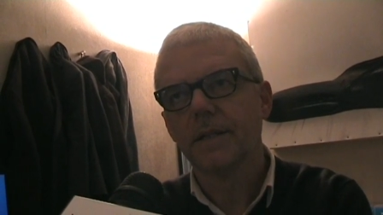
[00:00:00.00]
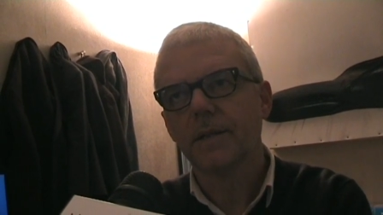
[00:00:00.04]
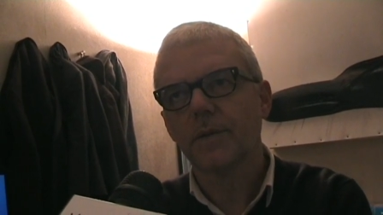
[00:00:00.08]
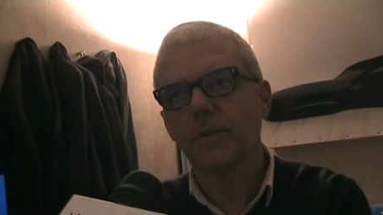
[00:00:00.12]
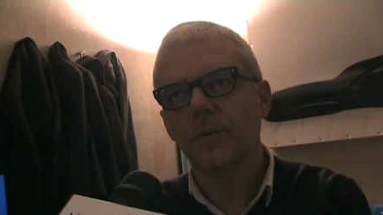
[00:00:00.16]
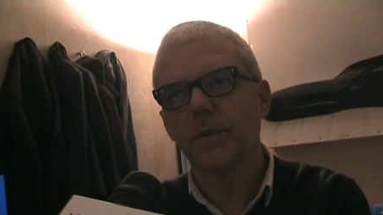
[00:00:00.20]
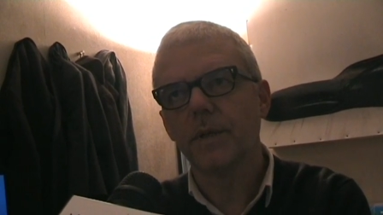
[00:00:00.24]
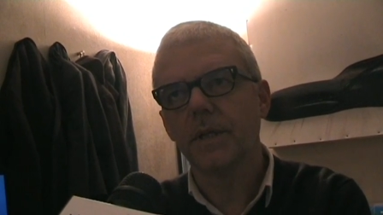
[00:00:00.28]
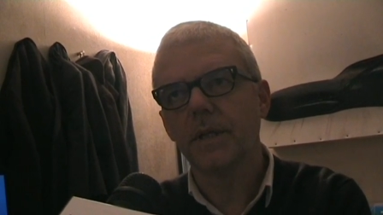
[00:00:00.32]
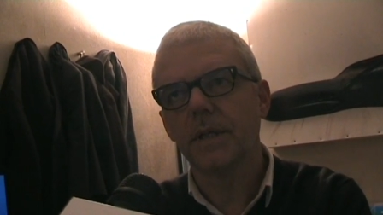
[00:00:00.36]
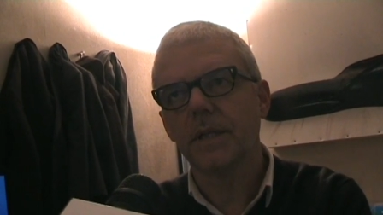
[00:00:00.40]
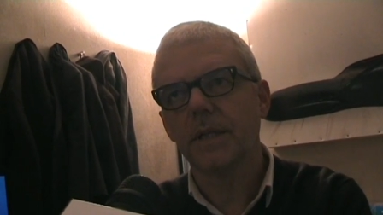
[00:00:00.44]

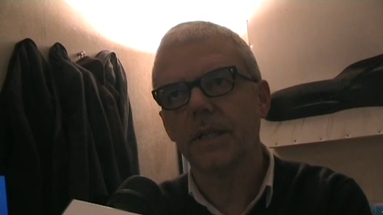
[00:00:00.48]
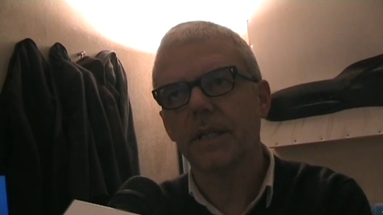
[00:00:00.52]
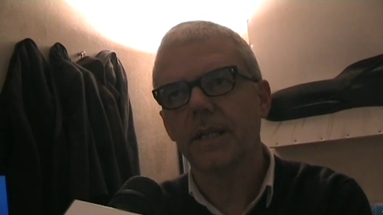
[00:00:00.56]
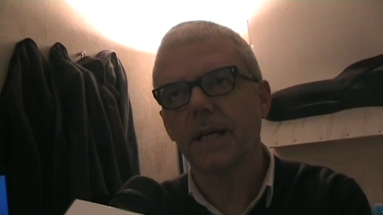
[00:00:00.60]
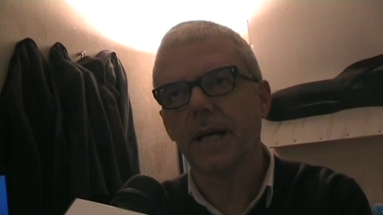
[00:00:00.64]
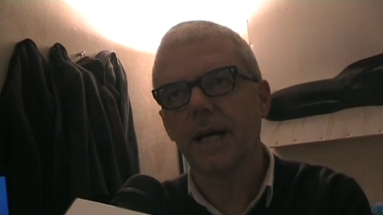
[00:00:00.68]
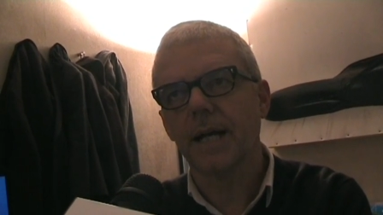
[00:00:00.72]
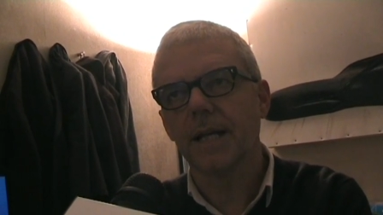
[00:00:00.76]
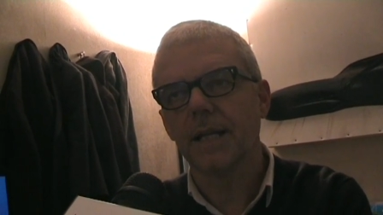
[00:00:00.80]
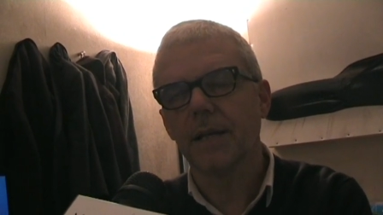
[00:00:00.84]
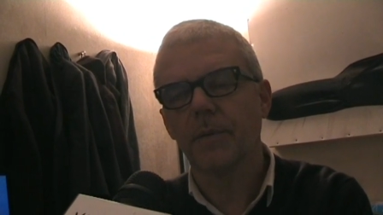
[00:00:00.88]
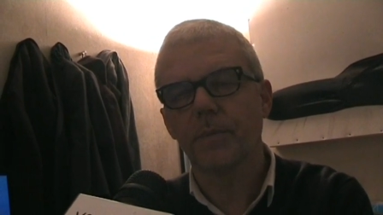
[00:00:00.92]
qui in
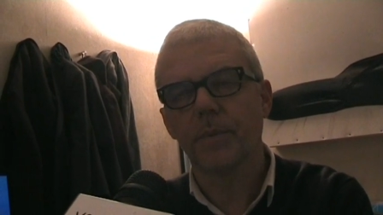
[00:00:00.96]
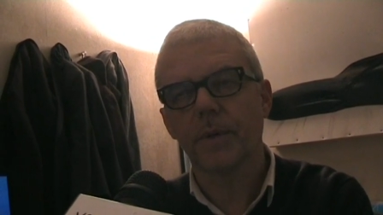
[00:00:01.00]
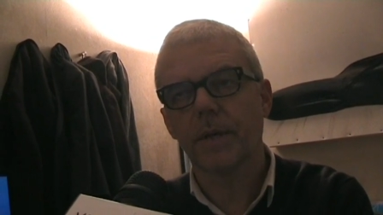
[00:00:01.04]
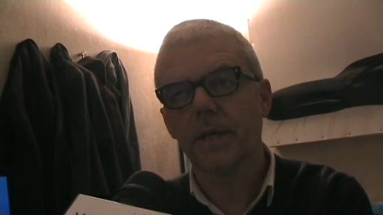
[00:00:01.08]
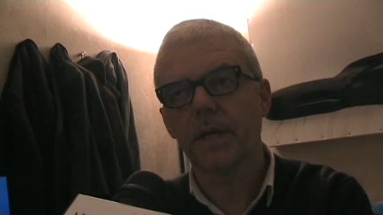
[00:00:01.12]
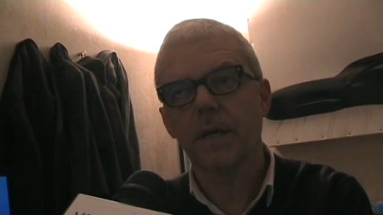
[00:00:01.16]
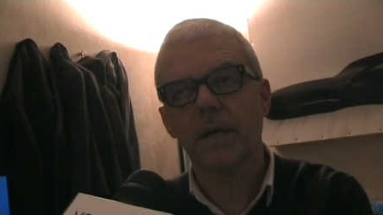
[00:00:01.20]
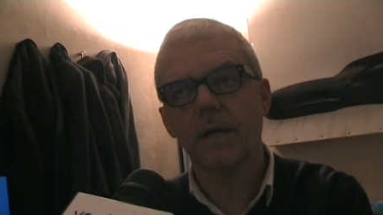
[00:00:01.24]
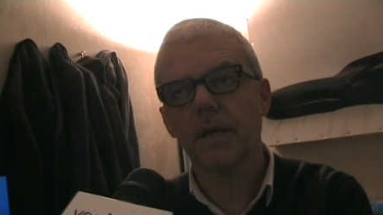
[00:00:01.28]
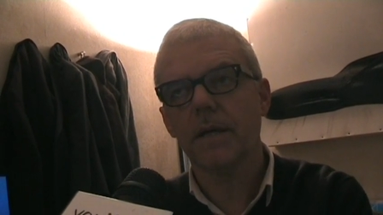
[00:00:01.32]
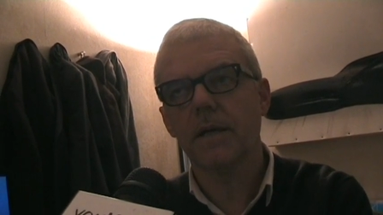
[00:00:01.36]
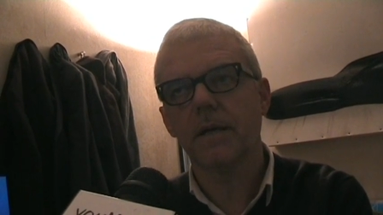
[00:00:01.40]
Italia
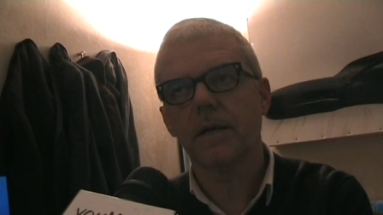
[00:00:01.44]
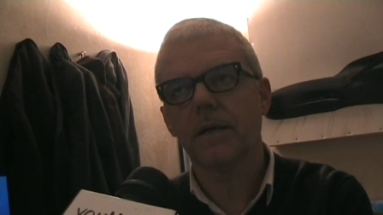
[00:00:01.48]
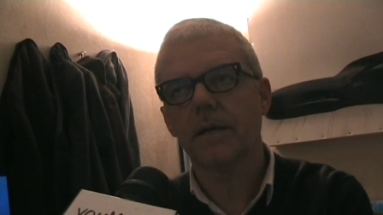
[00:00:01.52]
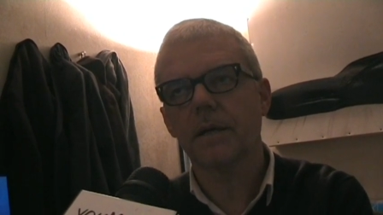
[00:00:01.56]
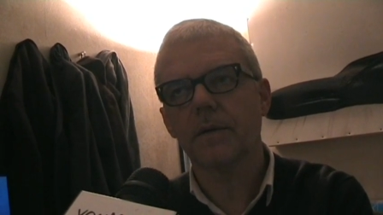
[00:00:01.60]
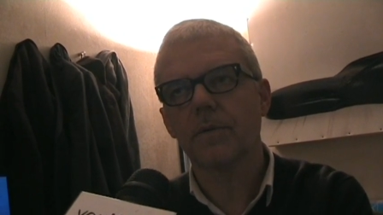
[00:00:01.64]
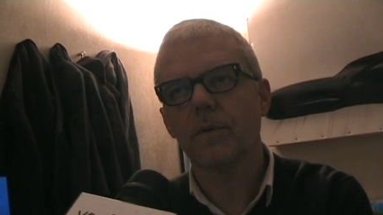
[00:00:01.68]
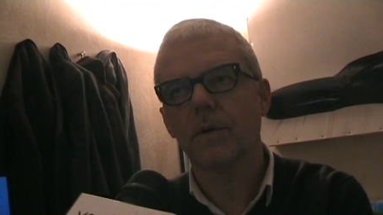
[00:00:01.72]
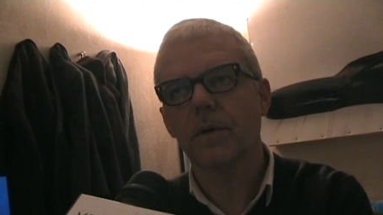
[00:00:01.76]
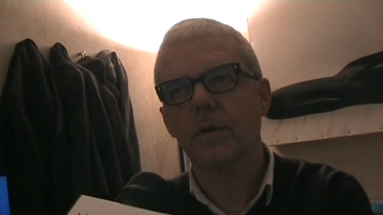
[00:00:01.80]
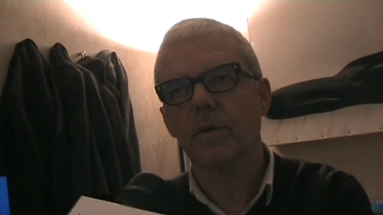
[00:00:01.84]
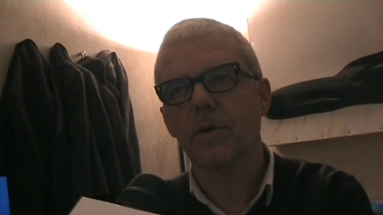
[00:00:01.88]
perché
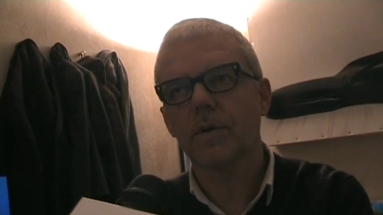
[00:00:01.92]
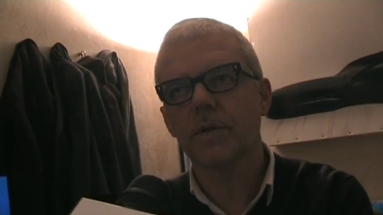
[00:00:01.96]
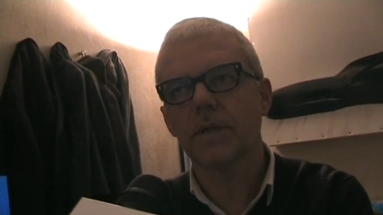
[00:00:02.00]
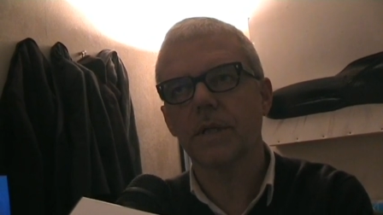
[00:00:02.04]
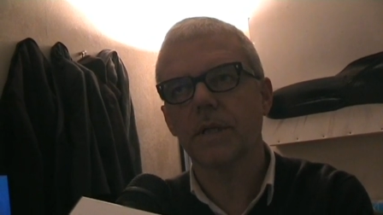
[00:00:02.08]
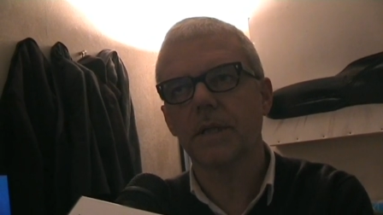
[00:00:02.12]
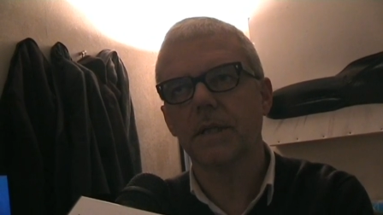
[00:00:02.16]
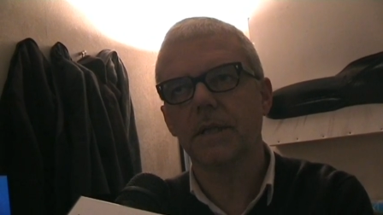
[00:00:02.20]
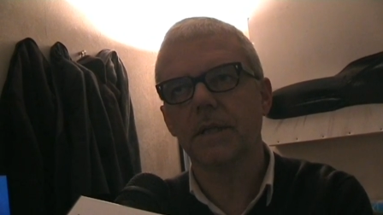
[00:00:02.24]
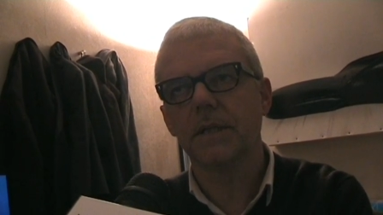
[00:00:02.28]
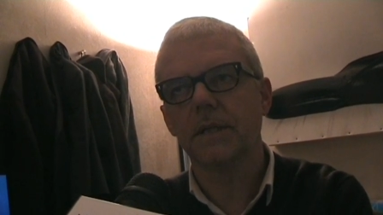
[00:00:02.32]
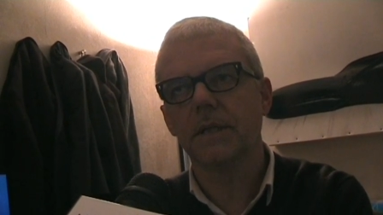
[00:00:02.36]
è
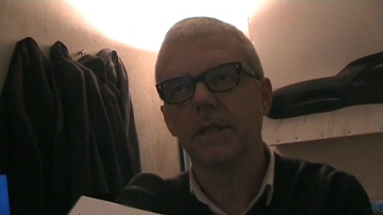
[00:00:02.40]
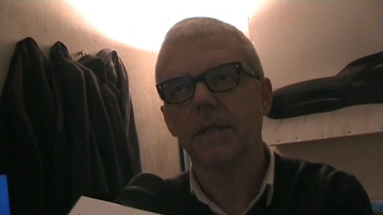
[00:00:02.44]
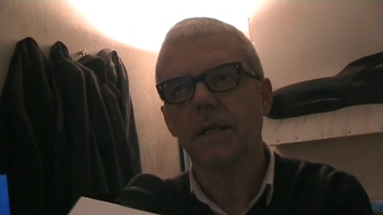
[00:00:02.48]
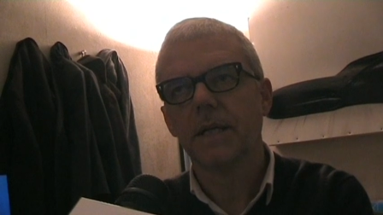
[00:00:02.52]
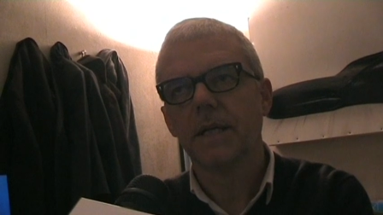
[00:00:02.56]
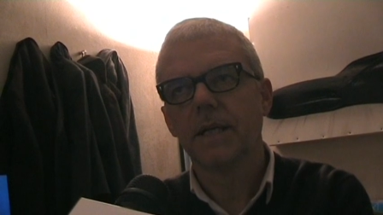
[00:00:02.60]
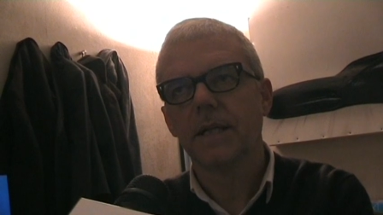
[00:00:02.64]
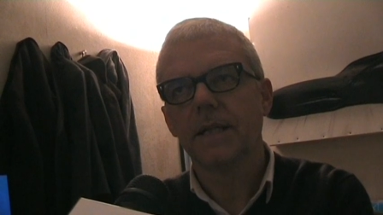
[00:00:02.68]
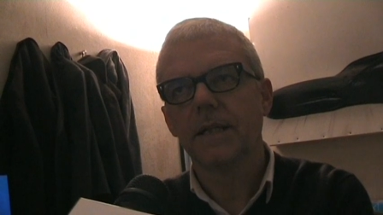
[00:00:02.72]
qualcosa di,